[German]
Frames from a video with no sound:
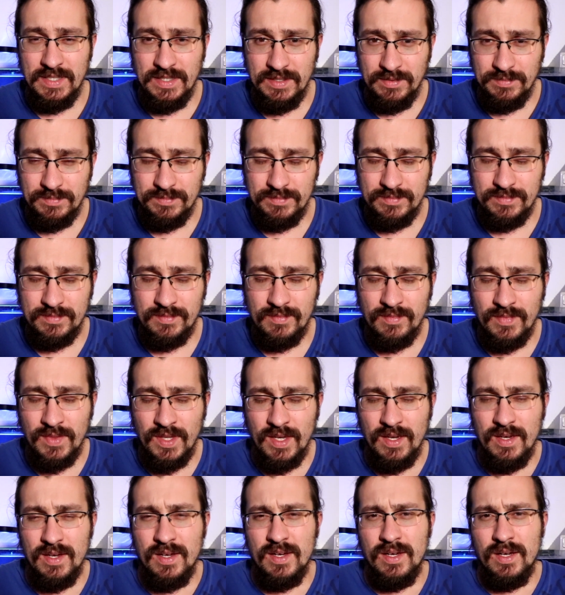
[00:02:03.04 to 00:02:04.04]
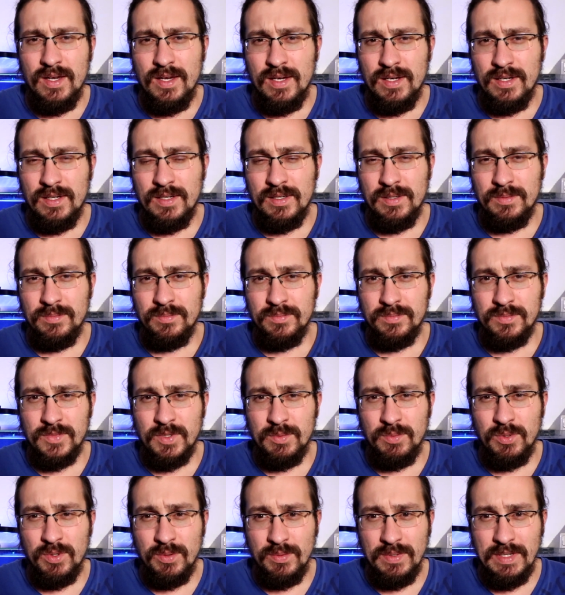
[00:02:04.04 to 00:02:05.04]
hin. Ähm,
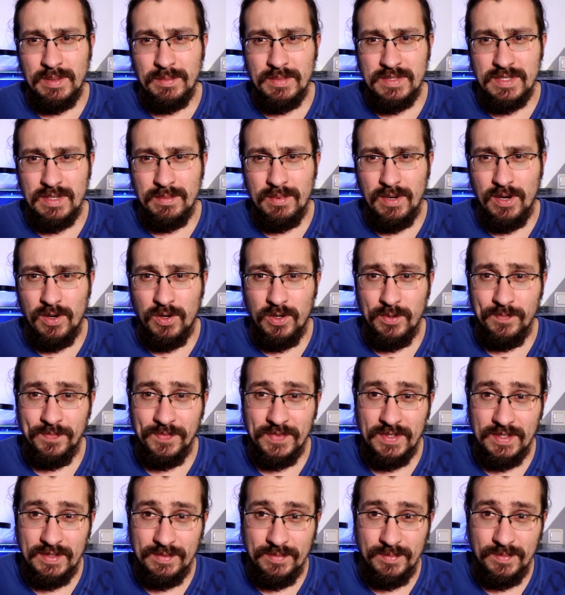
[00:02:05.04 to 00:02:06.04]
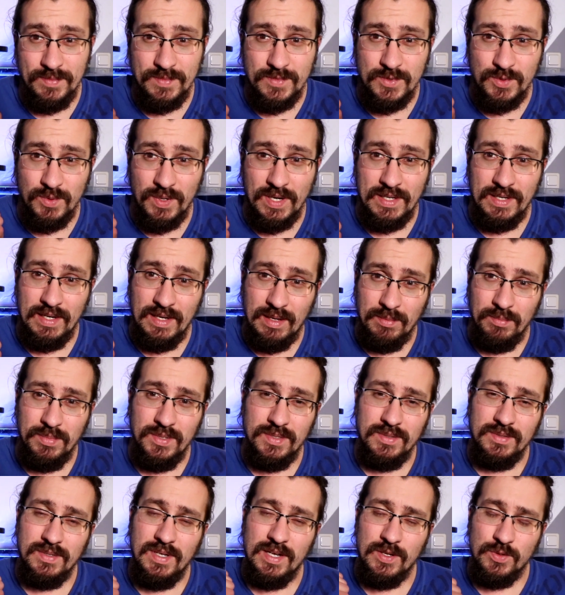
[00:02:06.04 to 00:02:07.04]
Problem ist aber auch, so eine
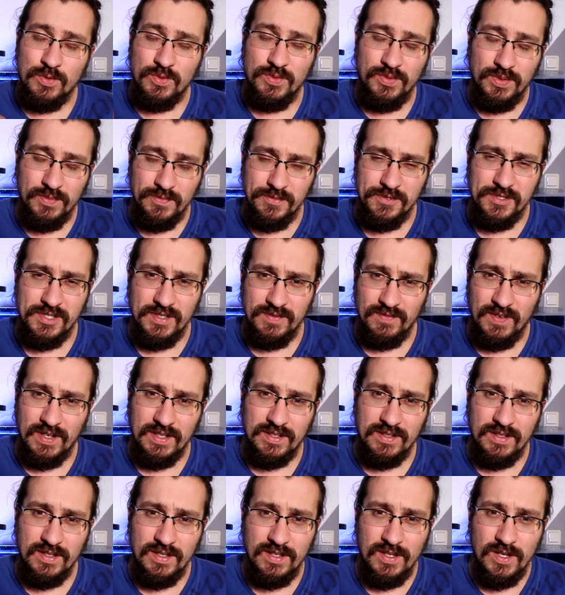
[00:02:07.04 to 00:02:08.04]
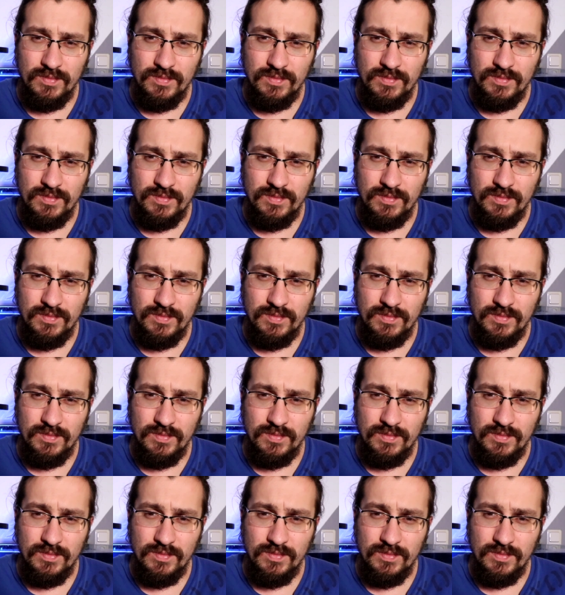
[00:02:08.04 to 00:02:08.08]
Lampe hat nur 15 Watt.